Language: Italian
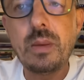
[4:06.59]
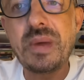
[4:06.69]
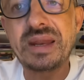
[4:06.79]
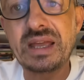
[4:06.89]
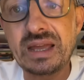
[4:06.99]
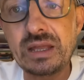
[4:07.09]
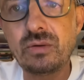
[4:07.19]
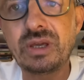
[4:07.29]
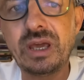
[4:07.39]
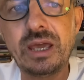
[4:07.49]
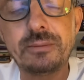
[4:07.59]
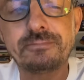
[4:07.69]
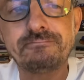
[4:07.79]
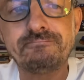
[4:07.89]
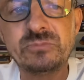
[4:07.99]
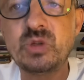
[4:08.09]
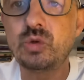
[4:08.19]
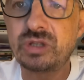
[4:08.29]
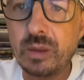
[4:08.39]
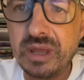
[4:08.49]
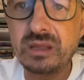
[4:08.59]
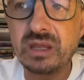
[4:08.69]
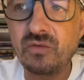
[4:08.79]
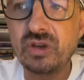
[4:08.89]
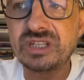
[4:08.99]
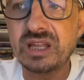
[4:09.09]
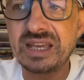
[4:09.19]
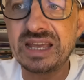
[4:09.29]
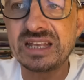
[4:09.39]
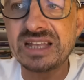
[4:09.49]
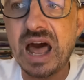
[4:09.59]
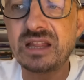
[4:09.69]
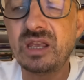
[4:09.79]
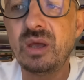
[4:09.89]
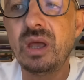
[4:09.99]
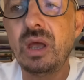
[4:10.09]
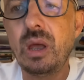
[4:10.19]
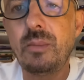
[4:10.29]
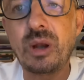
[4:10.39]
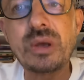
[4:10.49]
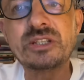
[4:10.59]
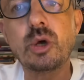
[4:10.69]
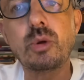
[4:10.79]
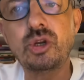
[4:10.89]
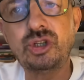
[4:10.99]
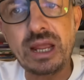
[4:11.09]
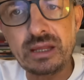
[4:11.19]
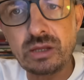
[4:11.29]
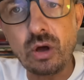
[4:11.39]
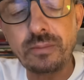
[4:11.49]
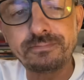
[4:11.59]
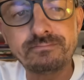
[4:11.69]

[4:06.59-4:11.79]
perché credo che giustamente voi siate gasati per questo progetto.